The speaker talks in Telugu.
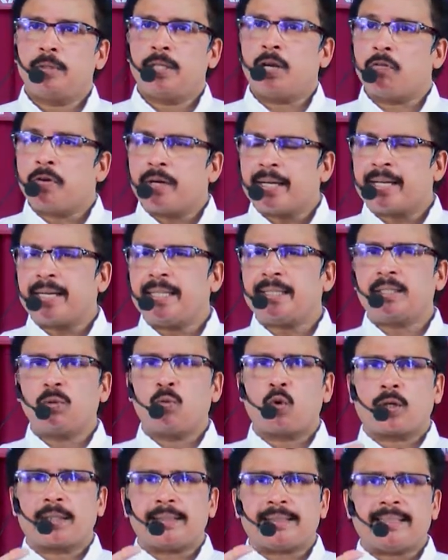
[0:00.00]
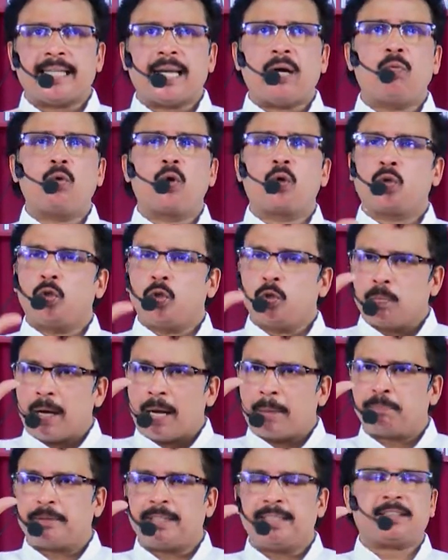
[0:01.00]
ఎవరికైతే ఒక సేవకుడు
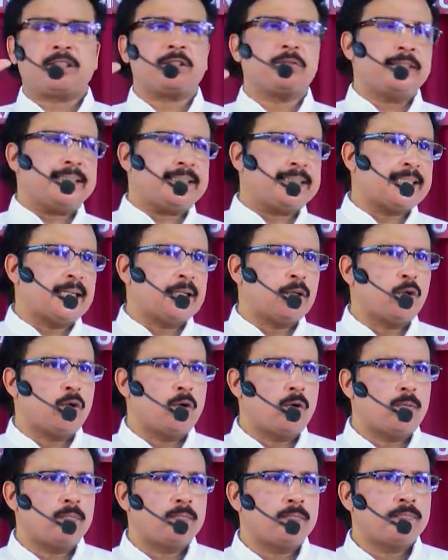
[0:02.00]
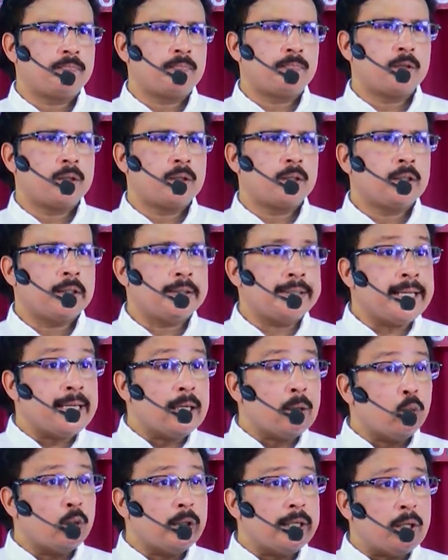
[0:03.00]
బాప్తీసం ఇస్తాడో
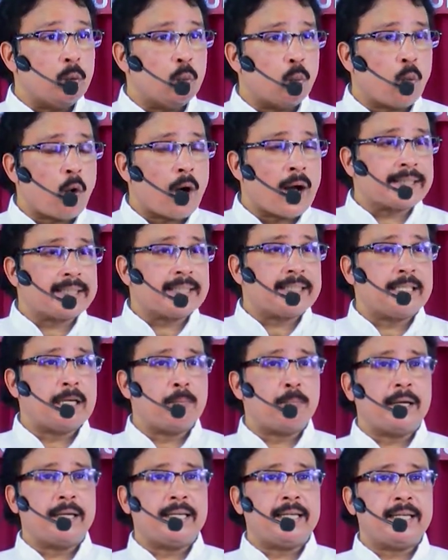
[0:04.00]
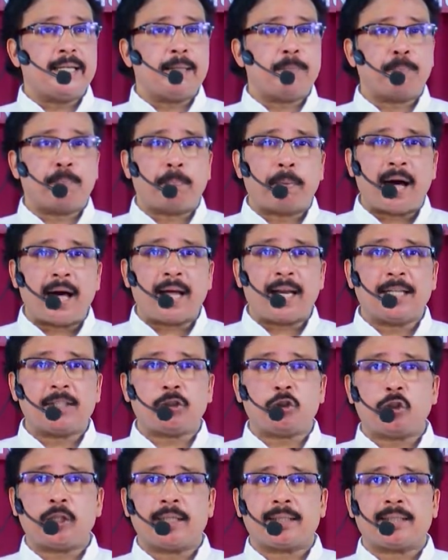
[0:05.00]
దేవుని వాక్యమనే పాల
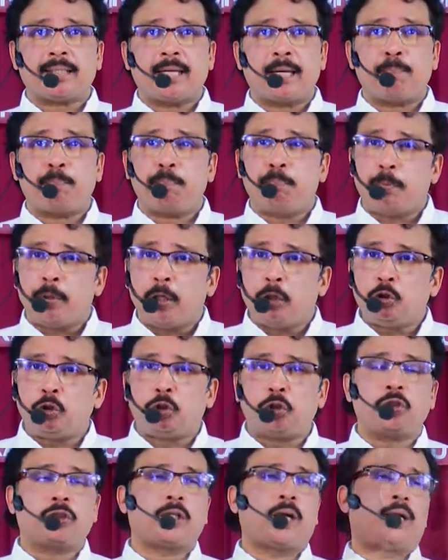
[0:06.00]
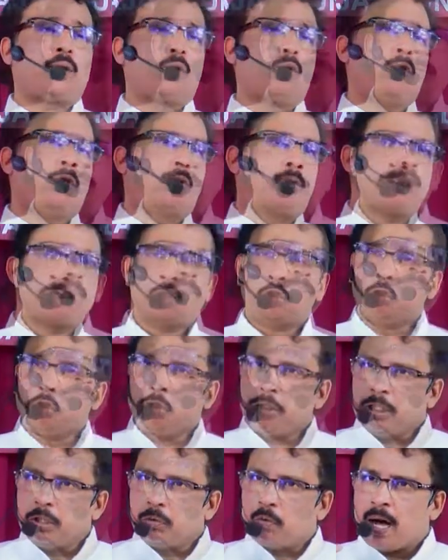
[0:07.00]
చేత పెంచుతాడో
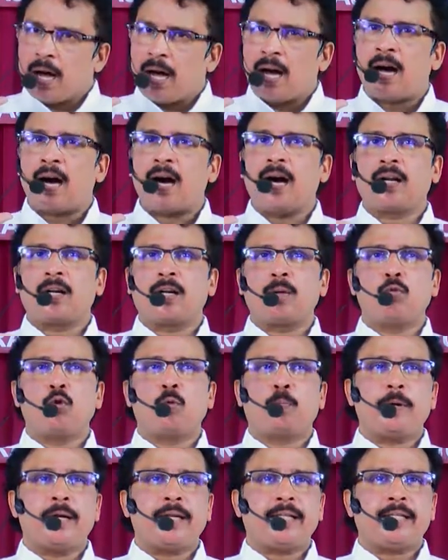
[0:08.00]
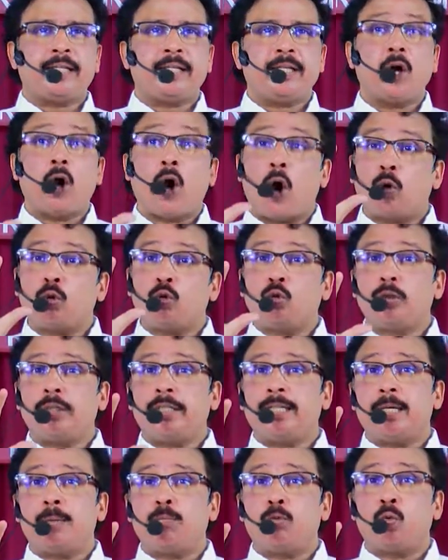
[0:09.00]
జీవాహారము పెట్టి
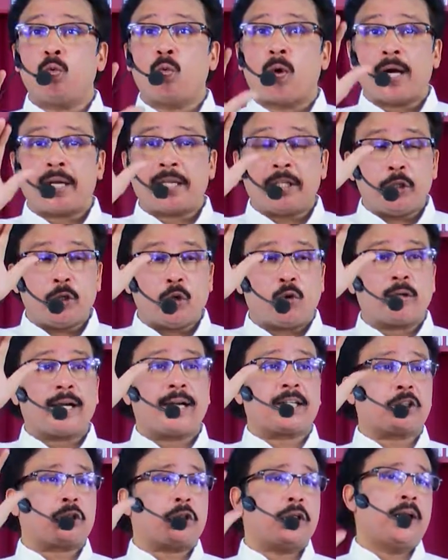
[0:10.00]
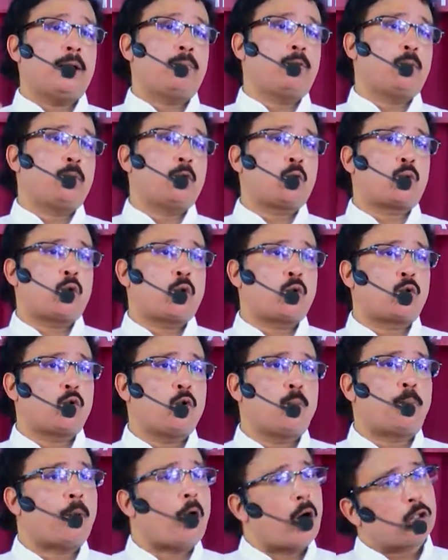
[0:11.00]
అనుదినము వారి యోగక్షేమము కొరకు
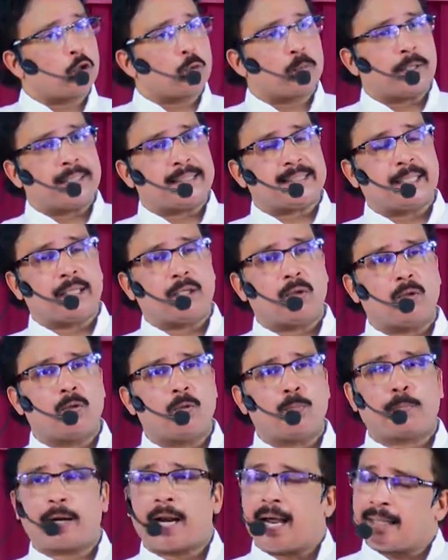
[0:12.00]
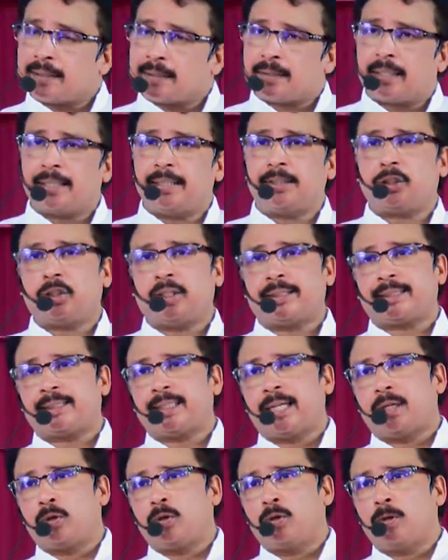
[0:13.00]
పాటుపడతాడో ప్రార్థన
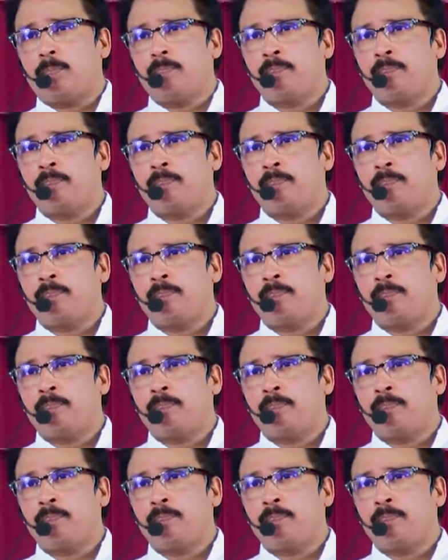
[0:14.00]
చేస్తాడో